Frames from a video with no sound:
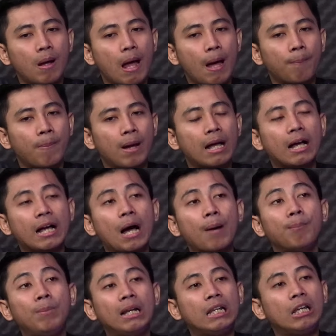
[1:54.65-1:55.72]
apakah
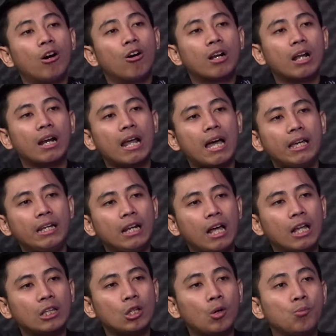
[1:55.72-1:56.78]
ngambil di orang lain
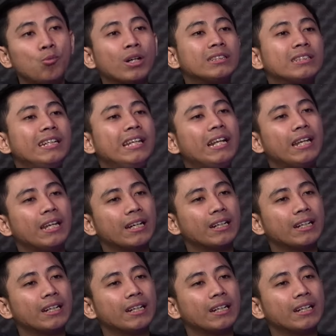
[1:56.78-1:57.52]
atau buat sendiri?